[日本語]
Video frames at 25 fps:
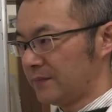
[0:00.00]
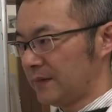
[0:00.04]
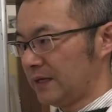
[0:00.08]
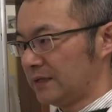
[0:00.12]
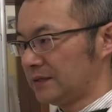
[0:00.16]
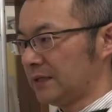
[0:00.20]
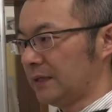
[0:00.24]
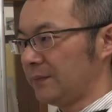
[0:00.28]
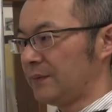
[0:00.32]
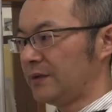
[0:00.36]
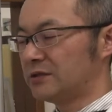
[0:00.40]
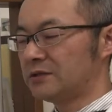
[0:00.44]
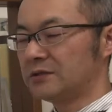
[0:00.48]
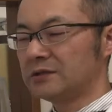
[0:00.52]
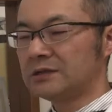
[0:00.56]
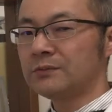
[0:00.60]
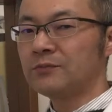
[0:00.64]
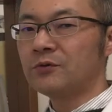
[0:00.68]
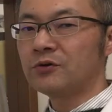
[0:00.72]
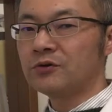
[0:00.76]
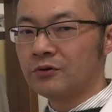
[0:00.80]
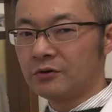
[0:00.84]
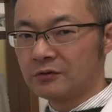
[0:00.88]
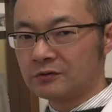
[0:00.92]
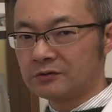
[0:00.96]
だから食べ過ぎ
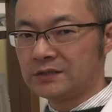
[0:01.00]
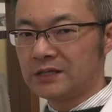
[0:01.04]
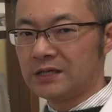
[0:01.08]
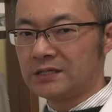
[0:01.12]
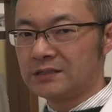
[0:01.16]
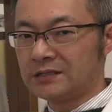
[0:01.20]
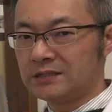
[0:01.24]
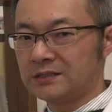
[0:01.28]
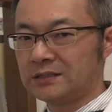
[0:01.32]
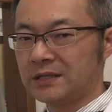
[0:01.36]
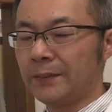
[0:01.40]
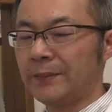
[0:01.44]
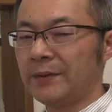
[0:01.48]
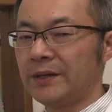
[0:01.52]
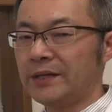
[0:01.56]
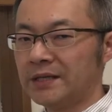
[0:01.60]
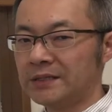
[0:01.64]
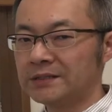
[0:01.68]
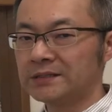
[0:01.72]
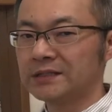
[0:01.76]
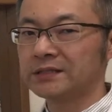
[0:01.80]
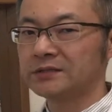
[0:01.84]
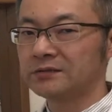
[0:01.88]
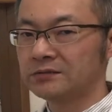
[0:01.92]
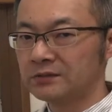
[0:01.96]
も良くないし食べ
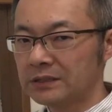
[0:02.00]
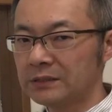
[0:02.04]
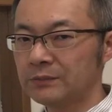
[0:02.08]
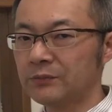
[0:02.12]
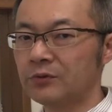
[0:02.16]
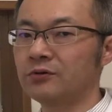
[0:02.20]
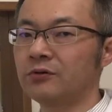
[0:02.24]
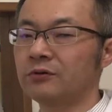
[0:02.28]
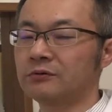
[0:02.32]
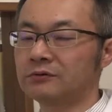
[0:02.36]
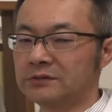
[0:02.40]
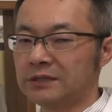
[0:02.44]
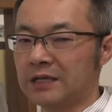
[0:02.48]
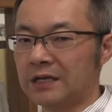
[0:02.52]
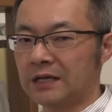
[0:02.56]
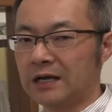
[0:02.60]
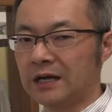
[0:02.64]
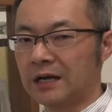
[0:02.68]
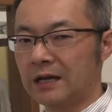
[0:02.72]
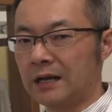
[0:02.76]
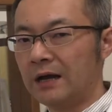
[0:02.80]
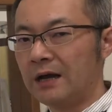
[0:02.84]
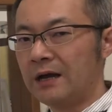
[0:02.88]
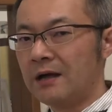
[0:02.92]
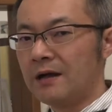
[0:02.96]
なさすぎも良くない
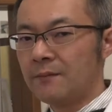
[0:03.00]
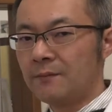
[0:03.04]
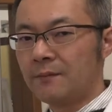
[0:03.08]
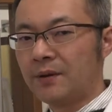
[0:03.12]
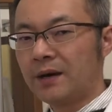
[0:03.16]
から